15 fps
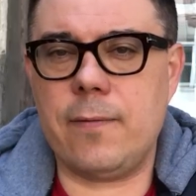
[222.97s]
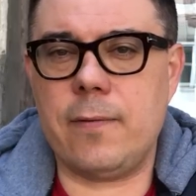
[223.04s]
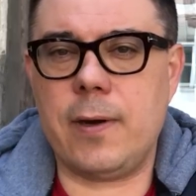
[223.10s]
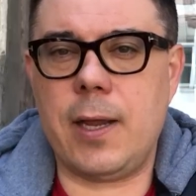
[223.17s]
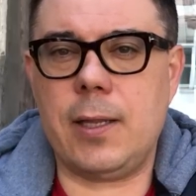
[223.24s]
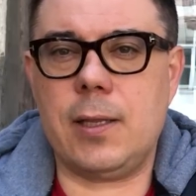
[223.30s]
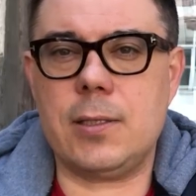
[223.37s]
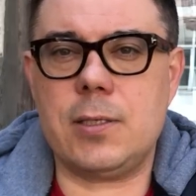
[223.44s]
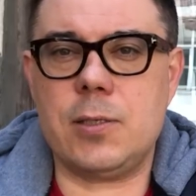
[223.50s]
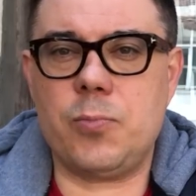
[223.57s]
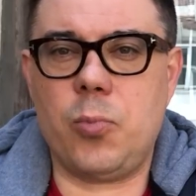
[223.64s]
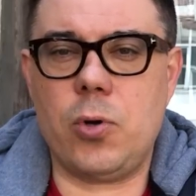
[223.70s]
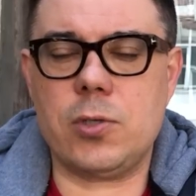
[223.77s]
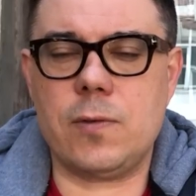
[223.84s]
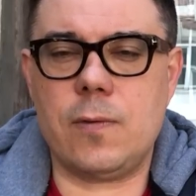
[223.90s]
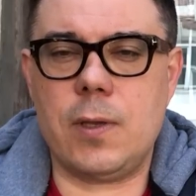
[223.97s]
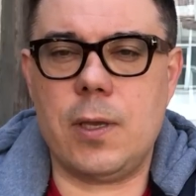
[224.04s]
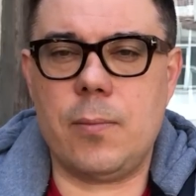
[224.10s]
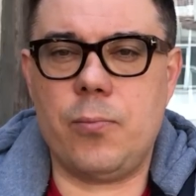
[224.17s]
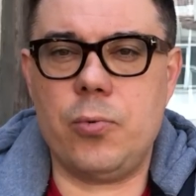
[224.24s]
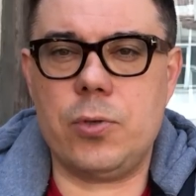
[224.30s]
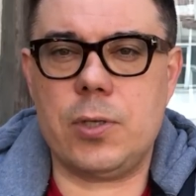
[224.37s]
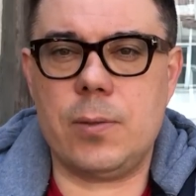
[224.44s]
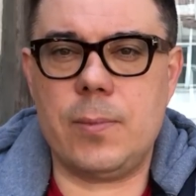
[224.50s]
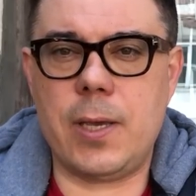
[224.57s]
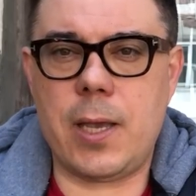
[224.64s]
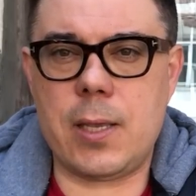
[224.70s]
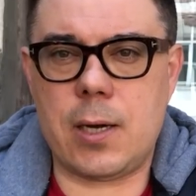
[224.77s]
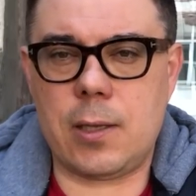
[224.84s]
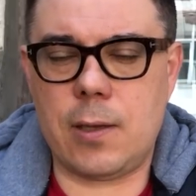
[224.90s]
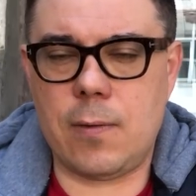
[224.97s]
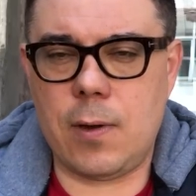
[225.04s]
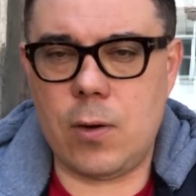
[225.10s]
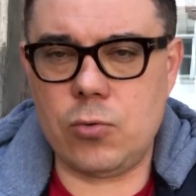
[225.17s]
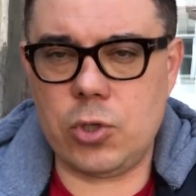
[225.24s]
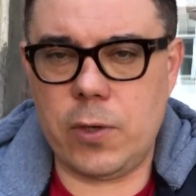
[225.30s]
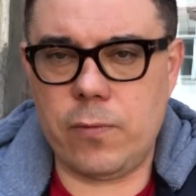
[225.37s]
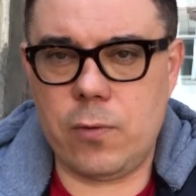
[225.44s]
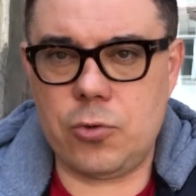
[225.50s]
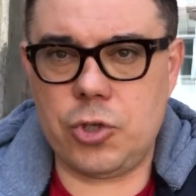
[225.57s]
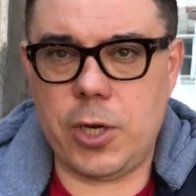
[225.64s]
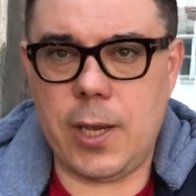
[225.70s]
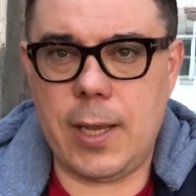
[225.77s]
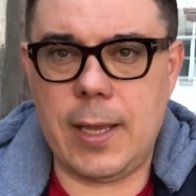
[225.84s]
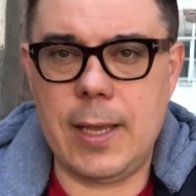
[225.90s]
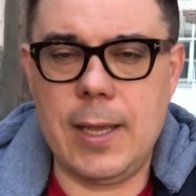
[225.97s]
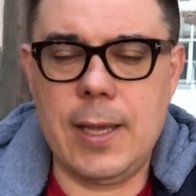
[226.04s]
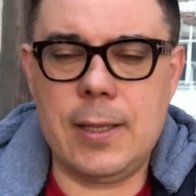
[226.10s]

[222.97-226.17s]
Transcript: вероятность использования Путиным ядерного оружия, включая